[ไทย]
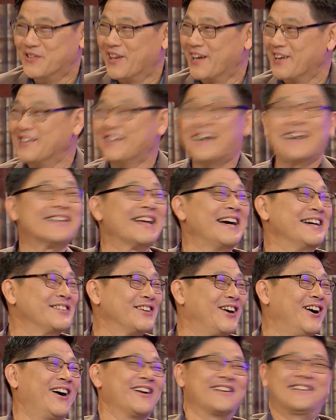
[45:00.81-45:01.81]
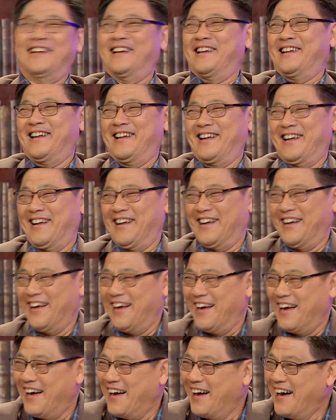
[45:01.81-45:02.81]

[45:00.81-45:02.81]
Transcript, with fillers: หรือการถ่ายทอดมาผม